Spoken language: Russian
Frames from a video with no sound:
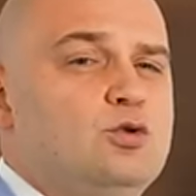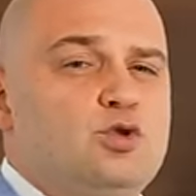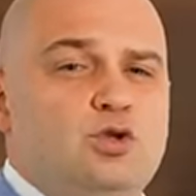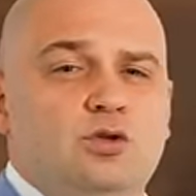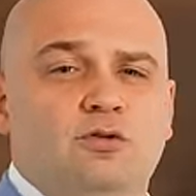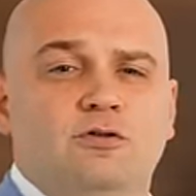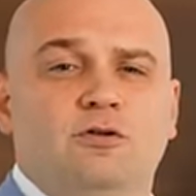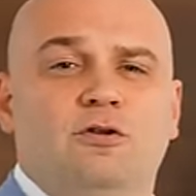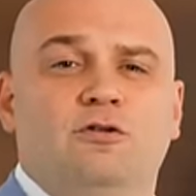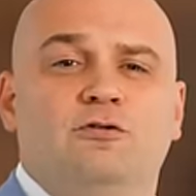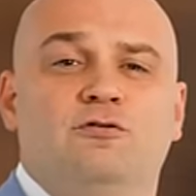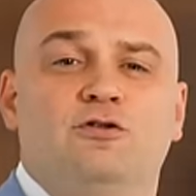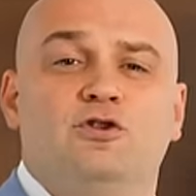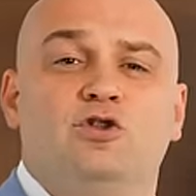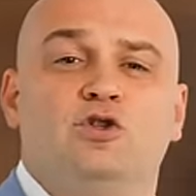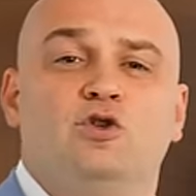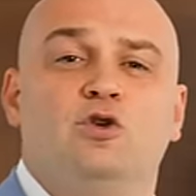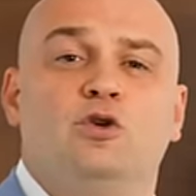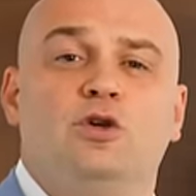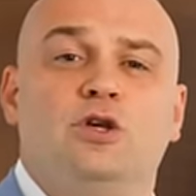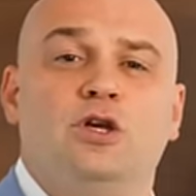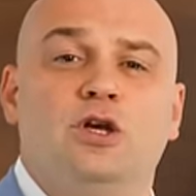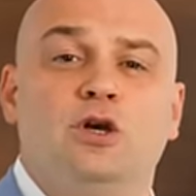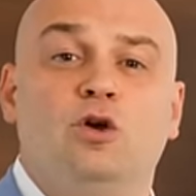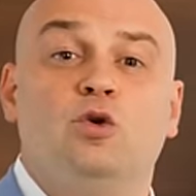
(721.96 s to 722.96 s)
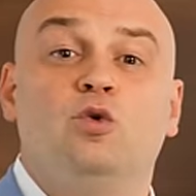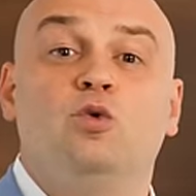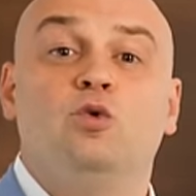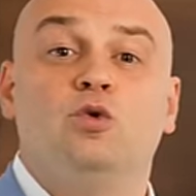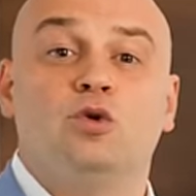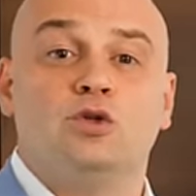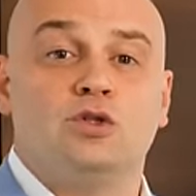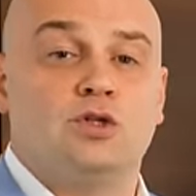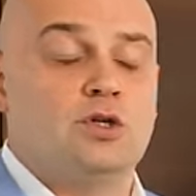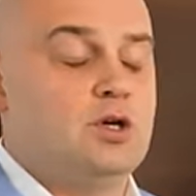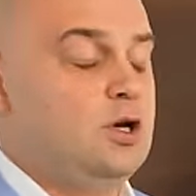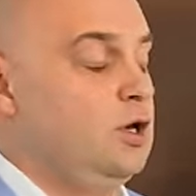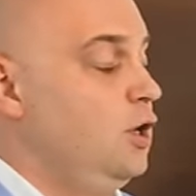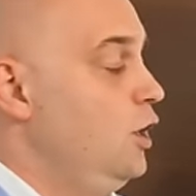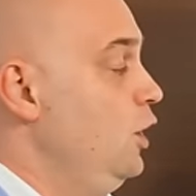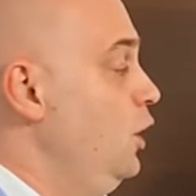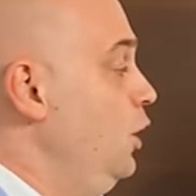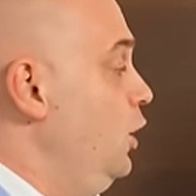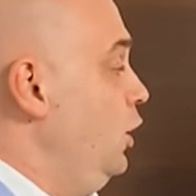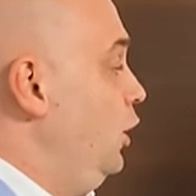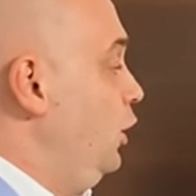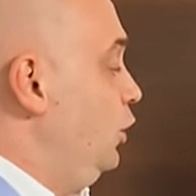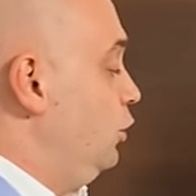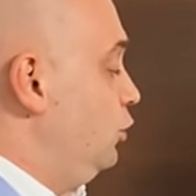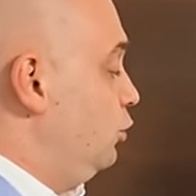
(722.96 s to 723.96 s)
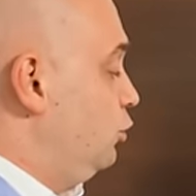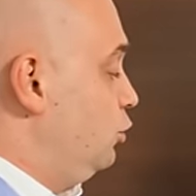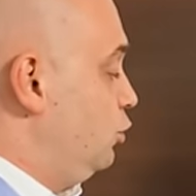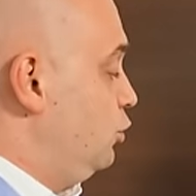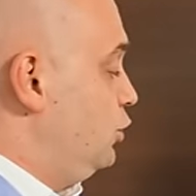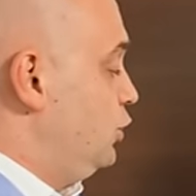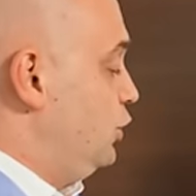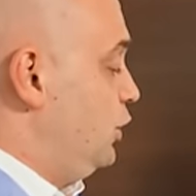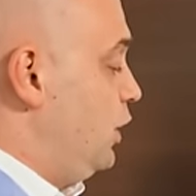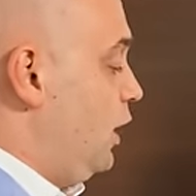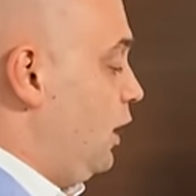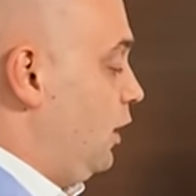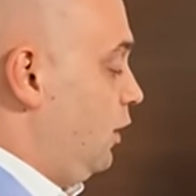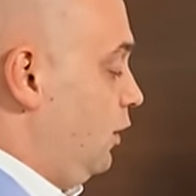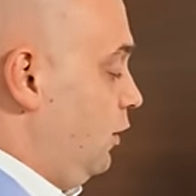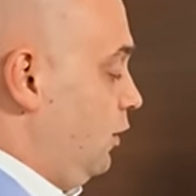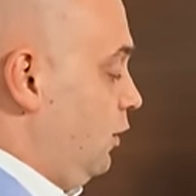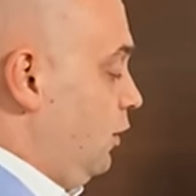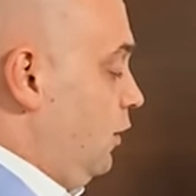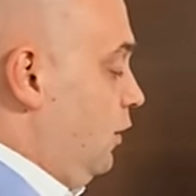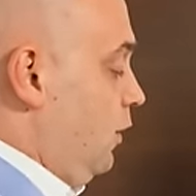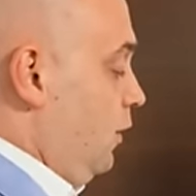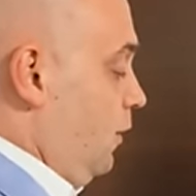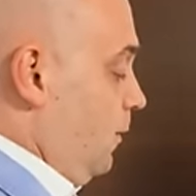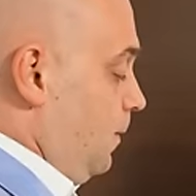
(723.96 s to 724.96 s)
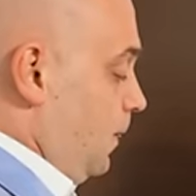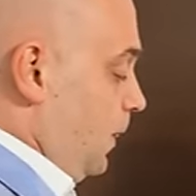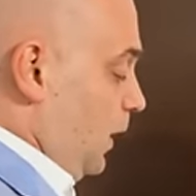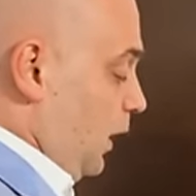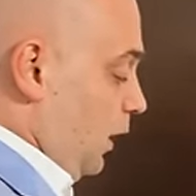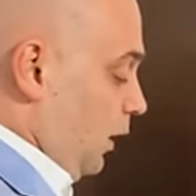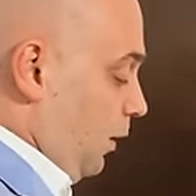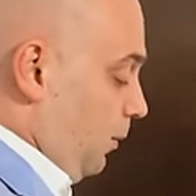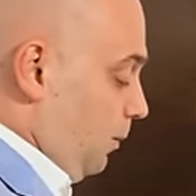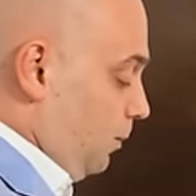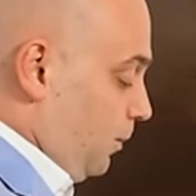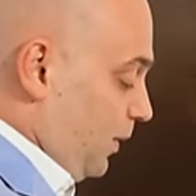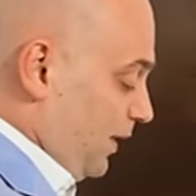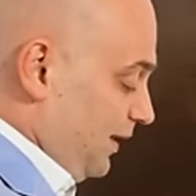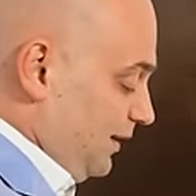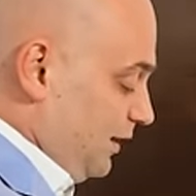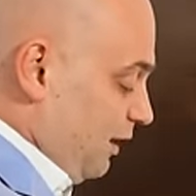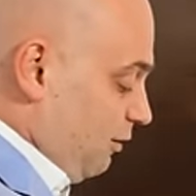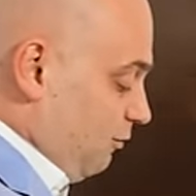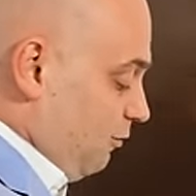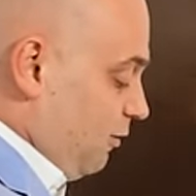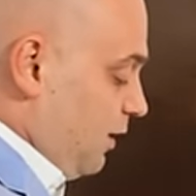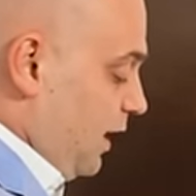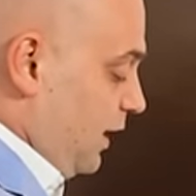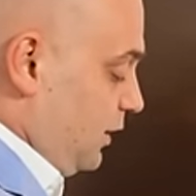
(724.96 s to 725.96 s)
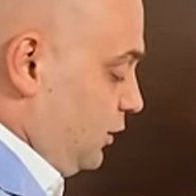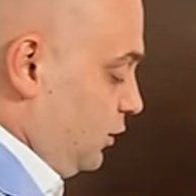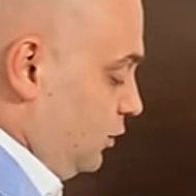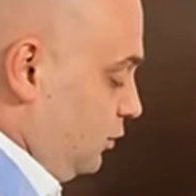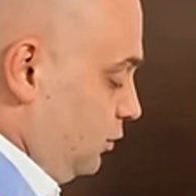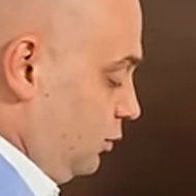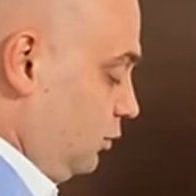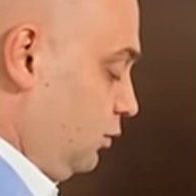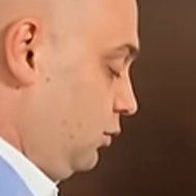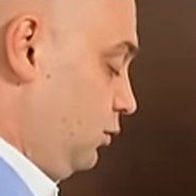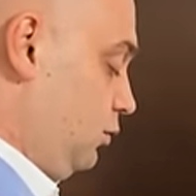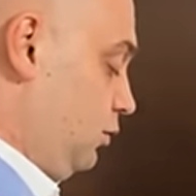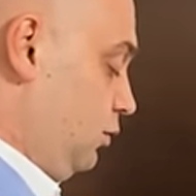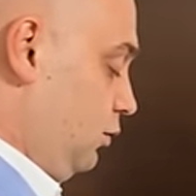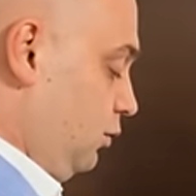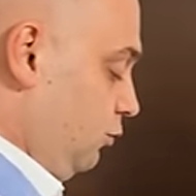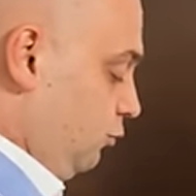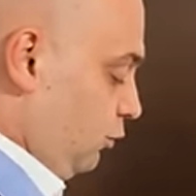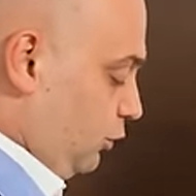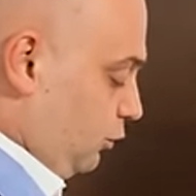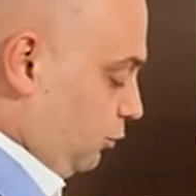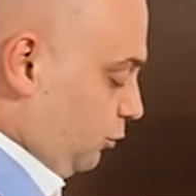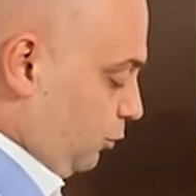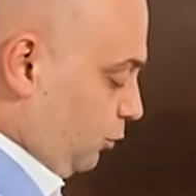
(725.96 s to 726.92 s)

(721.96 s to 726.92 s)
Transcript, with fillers: нужен высокий курс. Но, друзья, а, продавать... Вот,